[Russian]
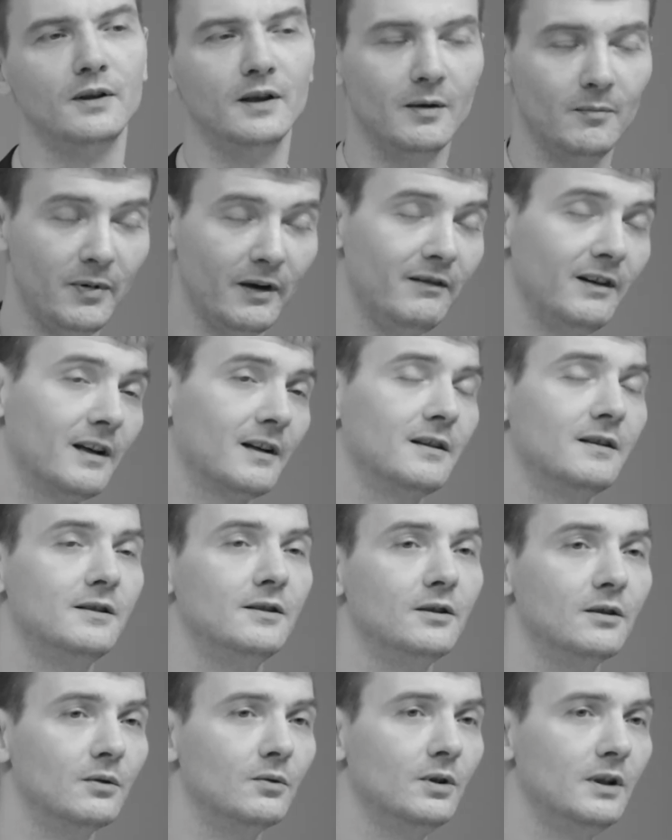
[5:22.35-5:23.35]
на
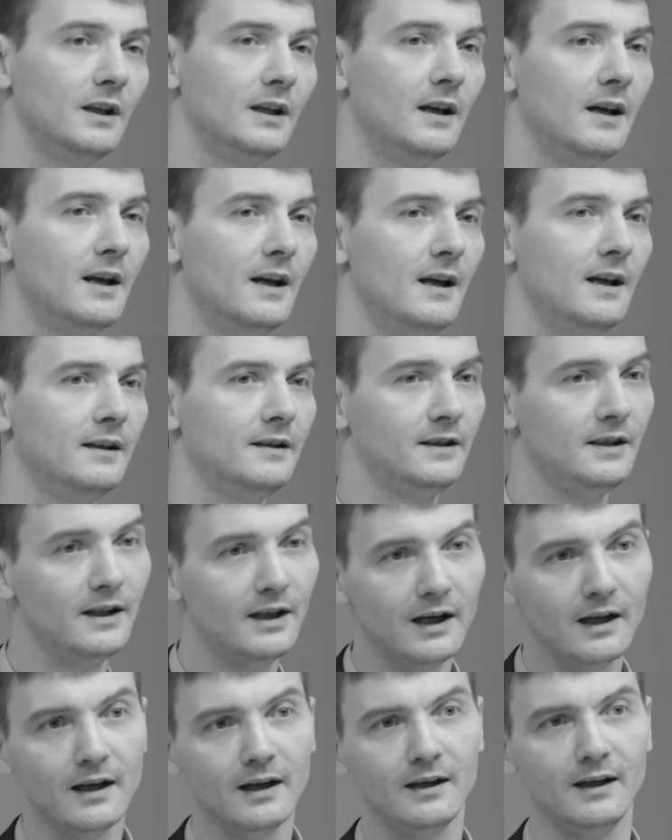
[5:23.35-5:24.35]
поверхности Луны сильно